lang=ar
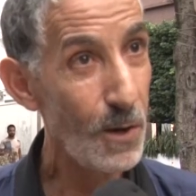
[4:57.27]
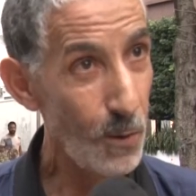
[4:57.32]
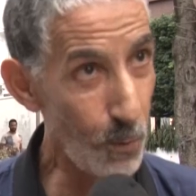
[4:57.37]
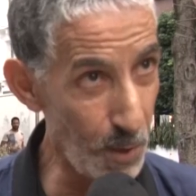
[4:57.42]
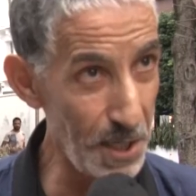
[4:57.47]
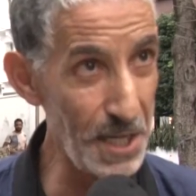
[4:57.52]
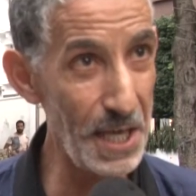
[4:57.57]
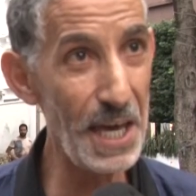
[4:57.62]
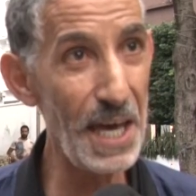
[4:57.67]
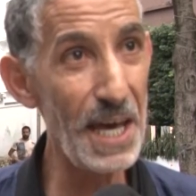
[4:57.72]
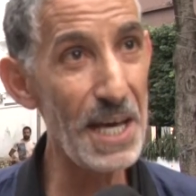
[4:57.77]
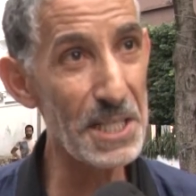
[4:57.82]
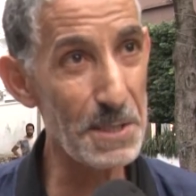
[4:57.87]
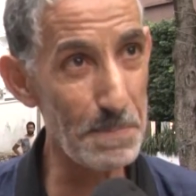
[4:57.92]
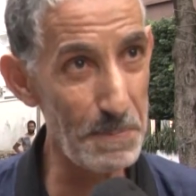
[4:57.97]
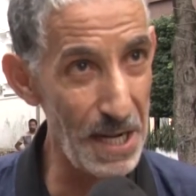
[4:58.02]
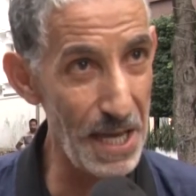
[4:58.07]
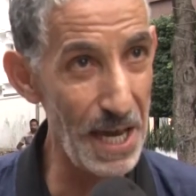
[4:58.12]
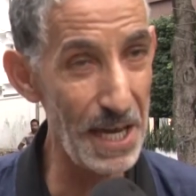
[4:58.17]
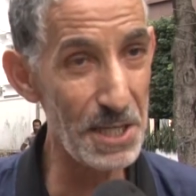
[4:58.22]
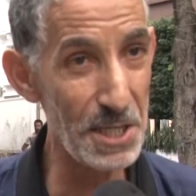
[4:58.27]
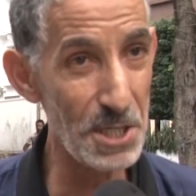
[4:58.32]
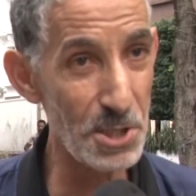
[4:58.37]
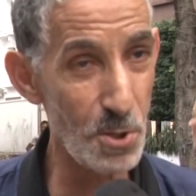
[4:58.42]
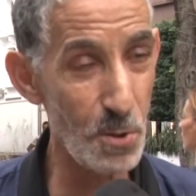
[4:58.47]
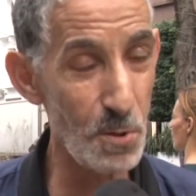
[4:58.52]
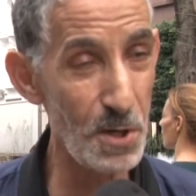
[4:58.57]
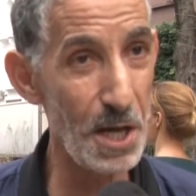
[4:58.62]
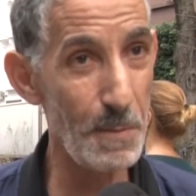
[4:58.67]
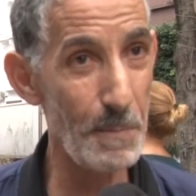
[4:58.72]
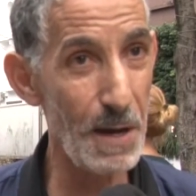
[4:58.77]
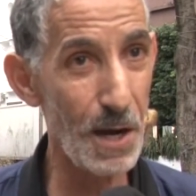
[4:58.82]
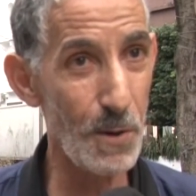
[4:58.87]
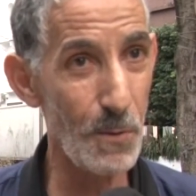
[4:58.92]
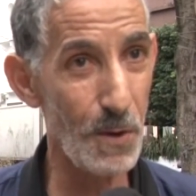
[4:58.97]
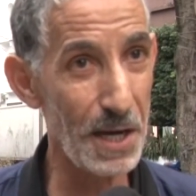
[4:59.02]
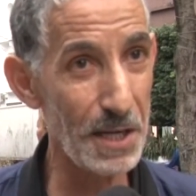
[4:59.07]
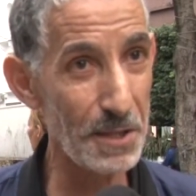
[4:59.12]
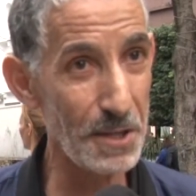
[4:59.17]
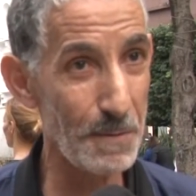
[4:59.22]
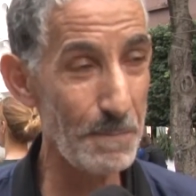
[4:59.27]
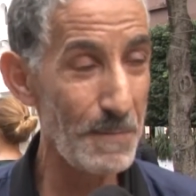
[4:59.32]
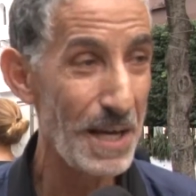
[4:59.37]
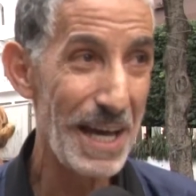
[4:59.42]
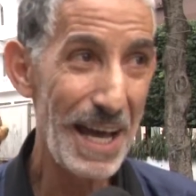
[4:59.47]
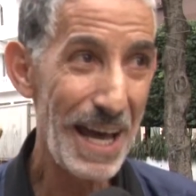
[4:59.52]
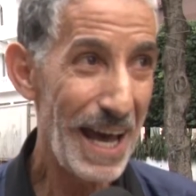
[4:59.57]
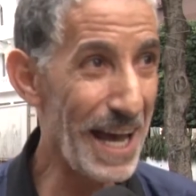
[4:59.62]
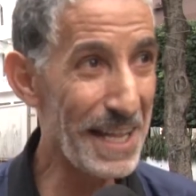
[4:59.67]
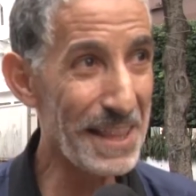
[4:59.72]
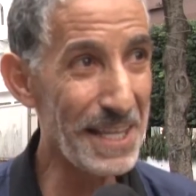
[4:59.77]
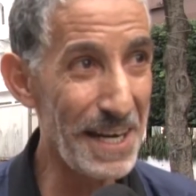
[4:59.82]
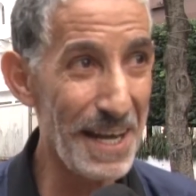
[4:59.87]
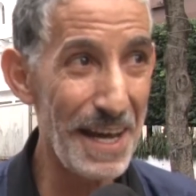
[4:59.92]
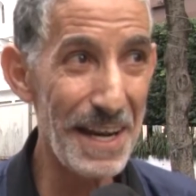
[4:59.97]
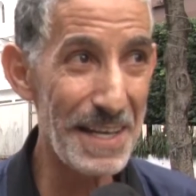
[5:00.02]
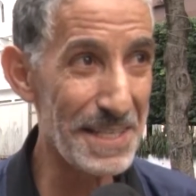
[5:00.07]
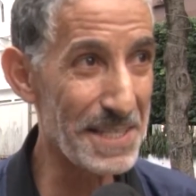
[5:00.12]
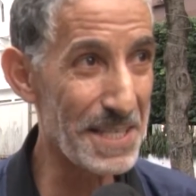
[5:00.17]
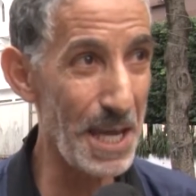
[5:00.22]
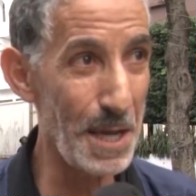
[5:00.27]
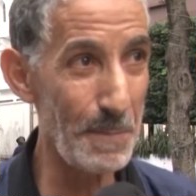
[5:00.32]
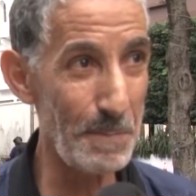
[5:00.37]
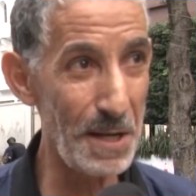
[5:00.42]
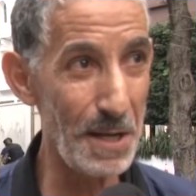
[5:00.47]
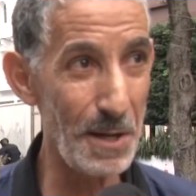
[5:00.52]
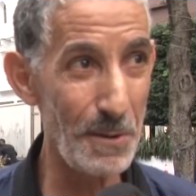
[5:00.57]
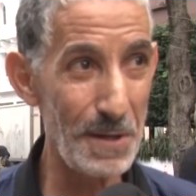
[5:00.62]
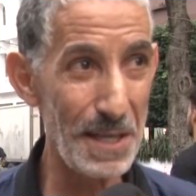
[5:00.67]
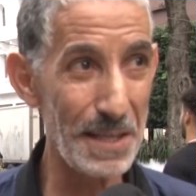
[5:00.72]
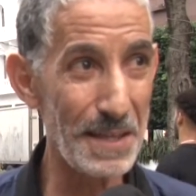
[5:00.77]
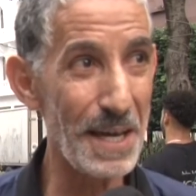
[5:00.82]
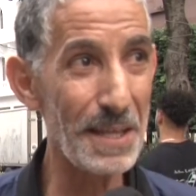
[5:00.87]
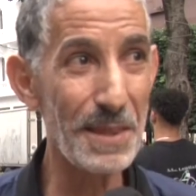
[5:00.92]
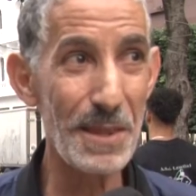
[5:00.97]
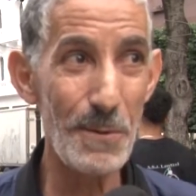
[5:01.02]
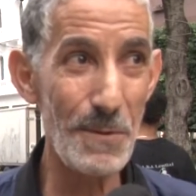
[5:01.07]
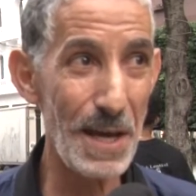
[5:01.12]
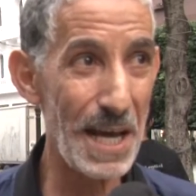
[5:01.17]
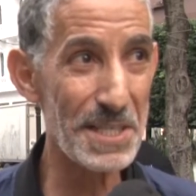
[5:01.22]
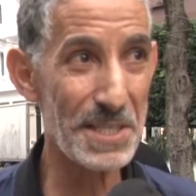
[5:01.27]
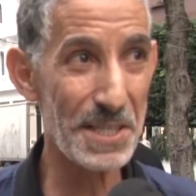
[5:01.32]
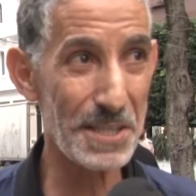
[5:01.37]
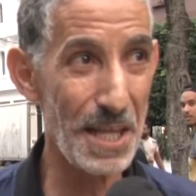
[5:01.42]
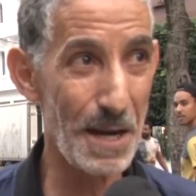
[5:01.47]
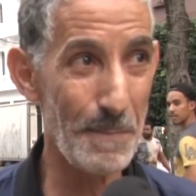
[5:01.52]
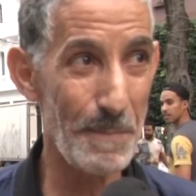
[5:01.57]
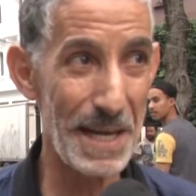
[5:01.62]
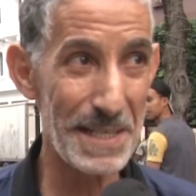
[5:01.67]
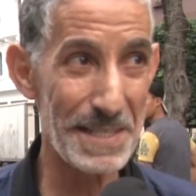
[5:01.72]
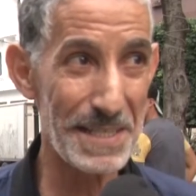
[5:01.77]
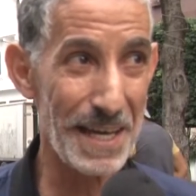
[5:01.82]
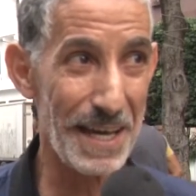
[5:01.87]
واني حاسس بلي راح يجروا عليهم مع كواغطهم حتى نحن السيب وليداتنا ويعجبك تربع